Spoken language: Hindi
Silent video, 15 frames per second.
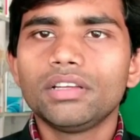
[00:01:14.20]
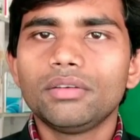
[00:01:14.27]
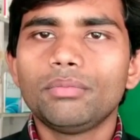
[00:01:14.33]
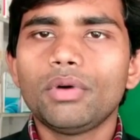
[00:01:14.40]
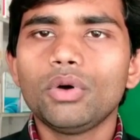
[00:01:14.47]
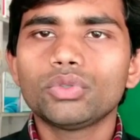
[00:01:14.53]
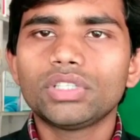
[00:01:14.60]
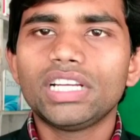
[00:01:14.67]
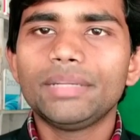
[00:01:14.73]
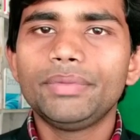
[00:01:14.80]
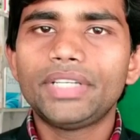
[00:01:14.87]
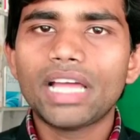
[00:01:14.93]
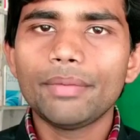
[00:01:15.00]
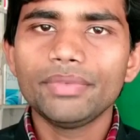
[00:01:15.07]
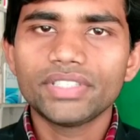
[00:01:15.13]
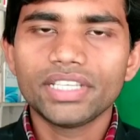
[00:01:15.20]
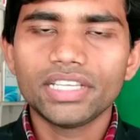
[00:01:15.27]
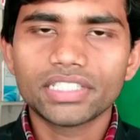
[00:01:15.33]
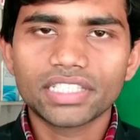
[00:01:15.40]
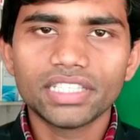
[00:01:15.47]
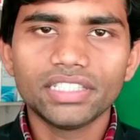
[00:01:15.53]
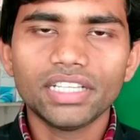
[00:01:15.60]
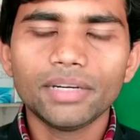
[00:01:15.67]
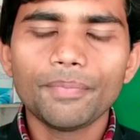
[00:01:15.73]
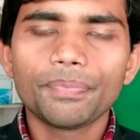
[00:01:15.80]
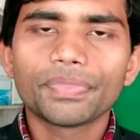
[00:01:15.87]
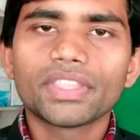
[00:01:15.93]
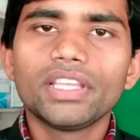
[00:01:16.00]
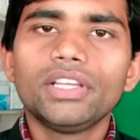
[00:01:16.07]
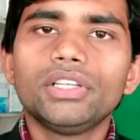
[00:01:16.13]
बहुत सारी विटामिन है इसके अंदर
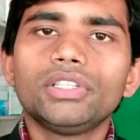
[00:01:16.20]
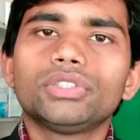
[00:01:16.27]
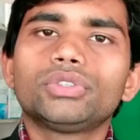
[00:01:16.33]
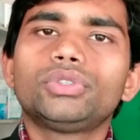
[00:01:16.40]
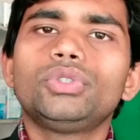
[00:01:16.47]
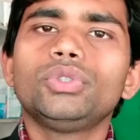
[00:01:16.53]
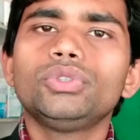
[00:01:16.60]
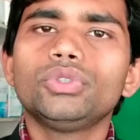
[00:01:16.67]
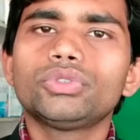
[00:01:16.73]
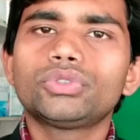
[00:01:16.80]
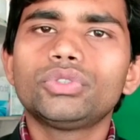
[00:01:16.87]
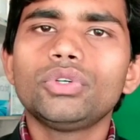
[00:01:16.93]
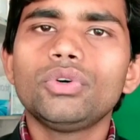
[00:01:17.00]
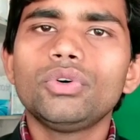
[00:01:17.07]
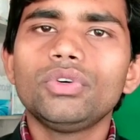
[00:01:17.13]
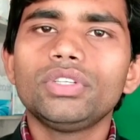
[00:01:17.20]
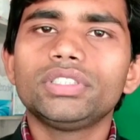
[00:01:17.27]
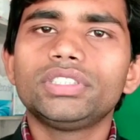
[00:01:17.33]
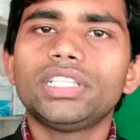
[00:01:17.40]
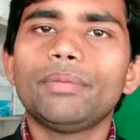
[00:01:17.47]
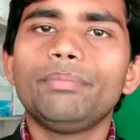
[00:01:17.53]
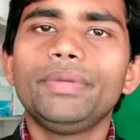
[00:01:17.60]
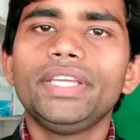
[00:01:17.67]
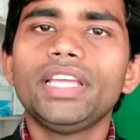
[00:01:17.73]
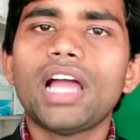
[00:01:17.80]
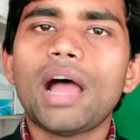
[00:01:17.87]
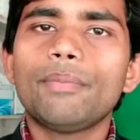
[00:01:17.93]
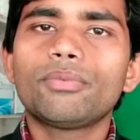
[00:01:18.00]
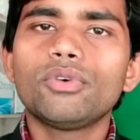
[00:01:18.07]
तो दोस्तों जब भी